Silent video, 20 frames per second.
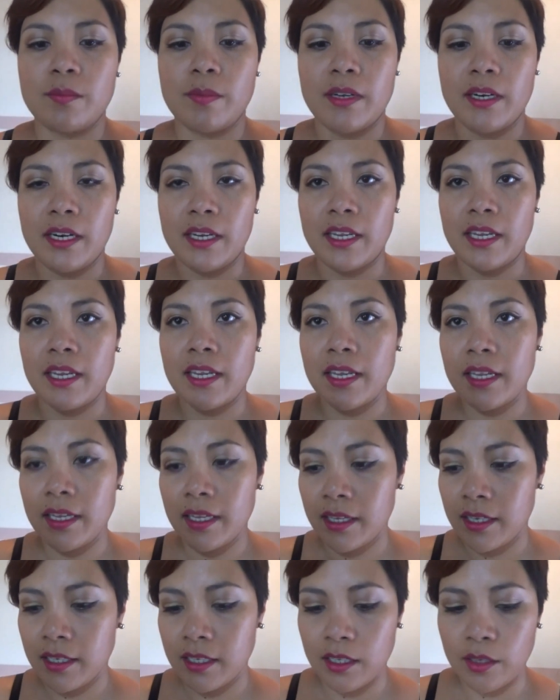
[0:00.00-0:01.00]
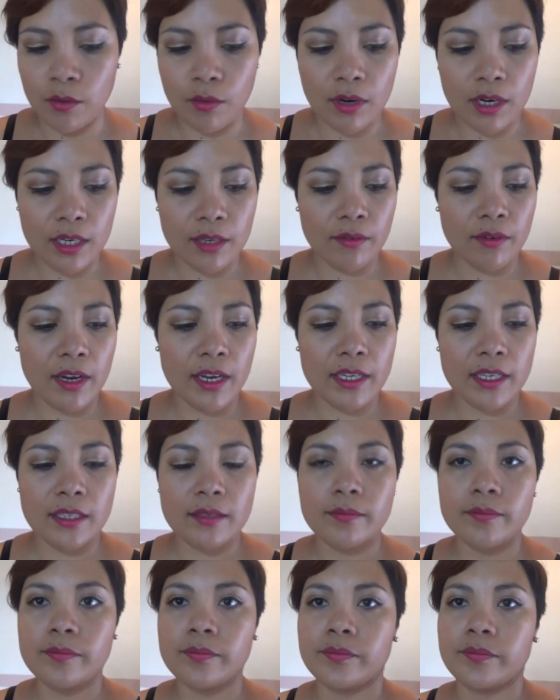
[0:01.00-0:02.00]
para que igual y
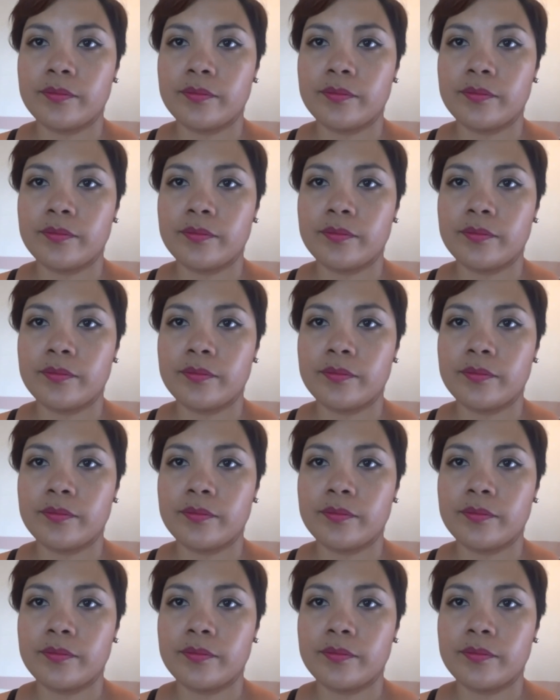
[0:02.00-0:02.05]
vayan.